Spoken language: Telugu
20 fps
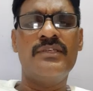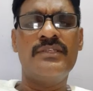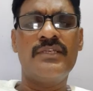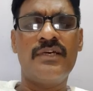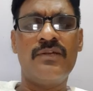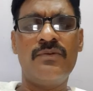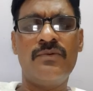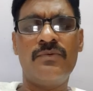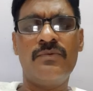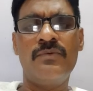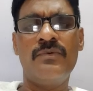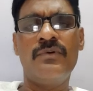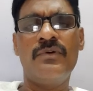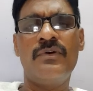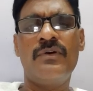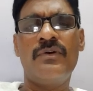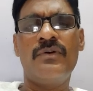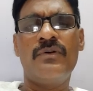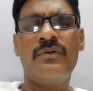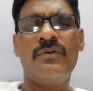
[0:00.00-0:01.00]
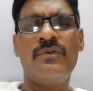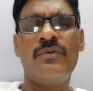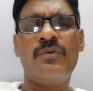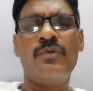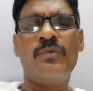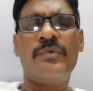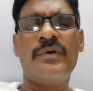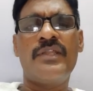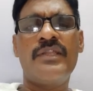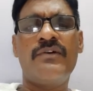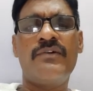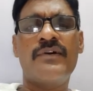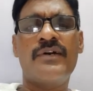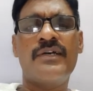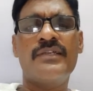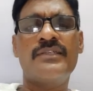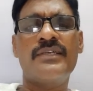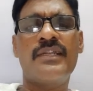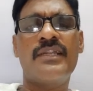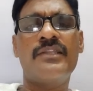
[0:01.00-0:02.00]
దేశాలు ఉపాధి
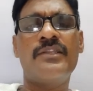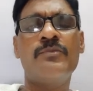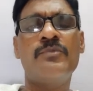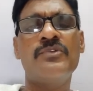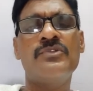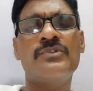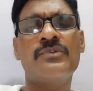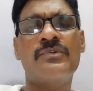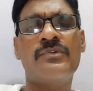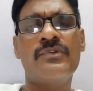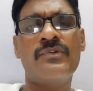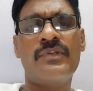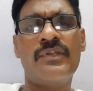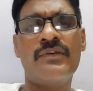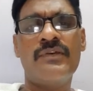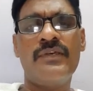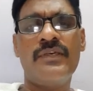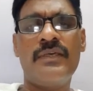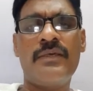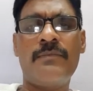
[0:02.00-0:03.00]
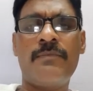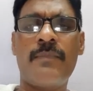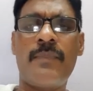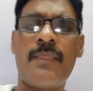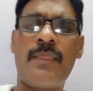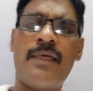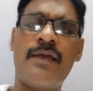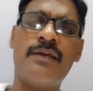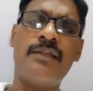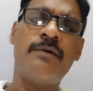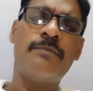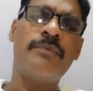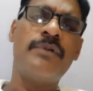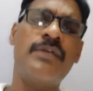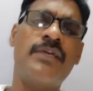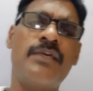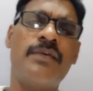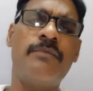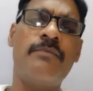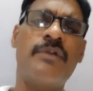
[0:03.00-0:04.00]
అవకాశాలు అందిపుచ్చుకుంటున్నాయి
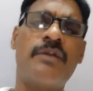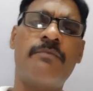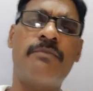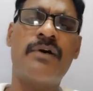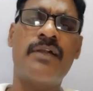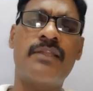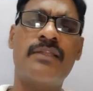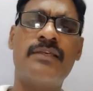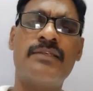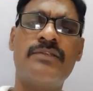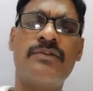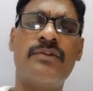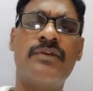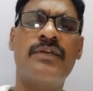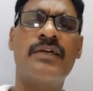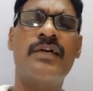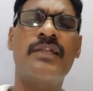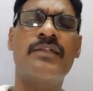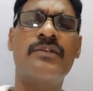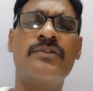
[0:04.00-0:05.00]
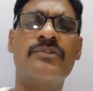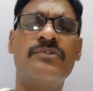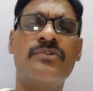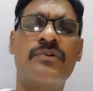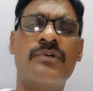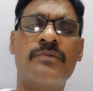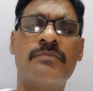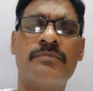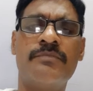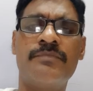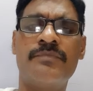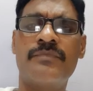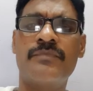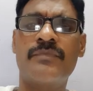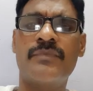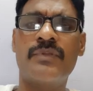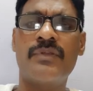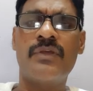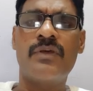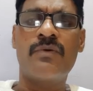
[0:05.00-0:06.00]
అయినప్పటికీ మన భారతదేశంలో ఇంకా నిరుద్యోగం
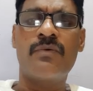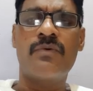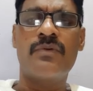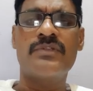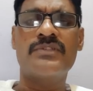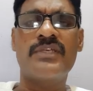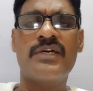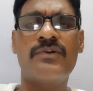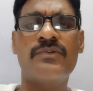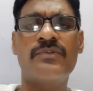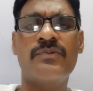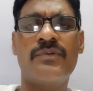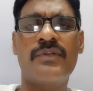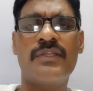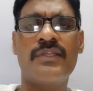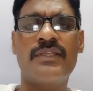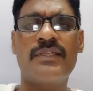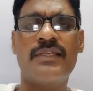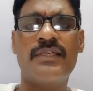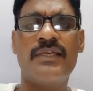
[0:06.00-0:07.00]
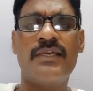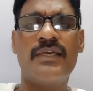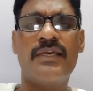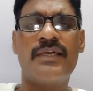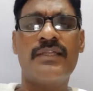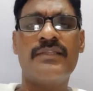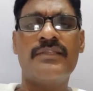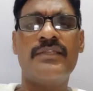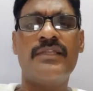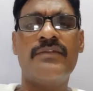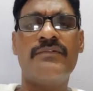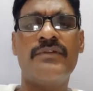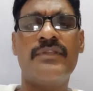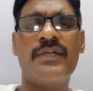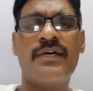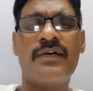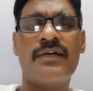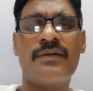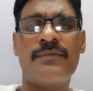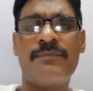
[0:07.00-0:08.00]
కొనసాగుతున్నది దీని మీద
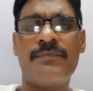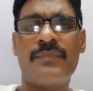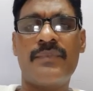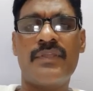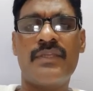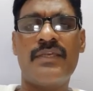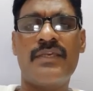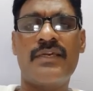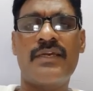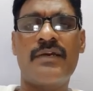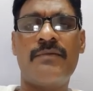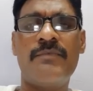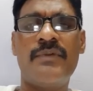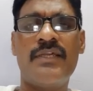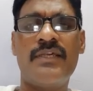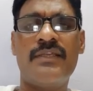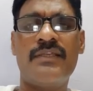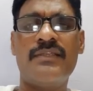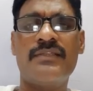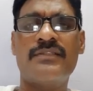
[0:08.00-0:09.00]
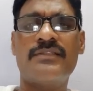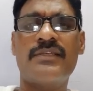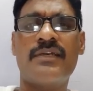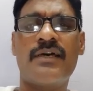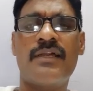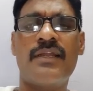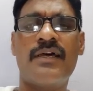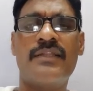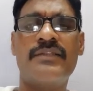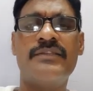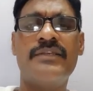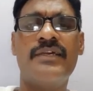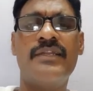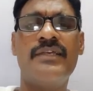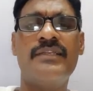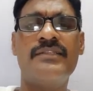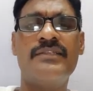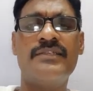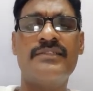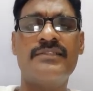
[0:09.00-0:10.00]
ఈ కమిటీ చాలా
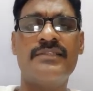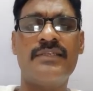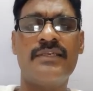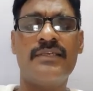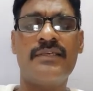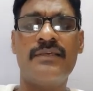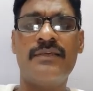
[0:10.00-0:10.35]
అధ్యయనం చేసి